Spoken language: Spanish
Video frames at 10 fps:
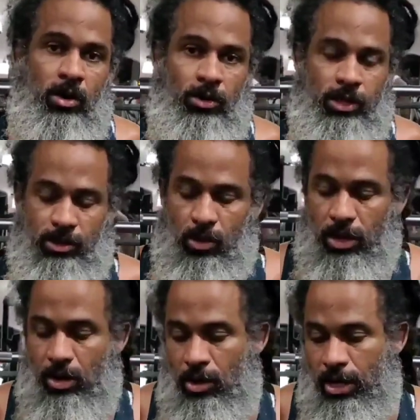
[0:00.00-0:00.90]
los
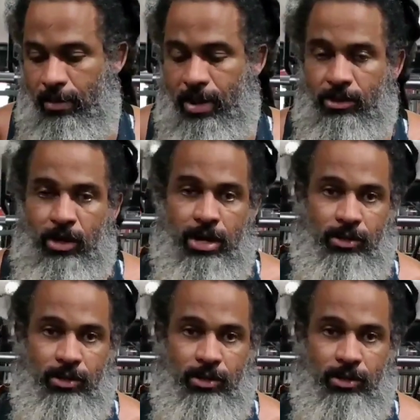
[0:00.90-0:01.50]
tendones, los ligamentos, las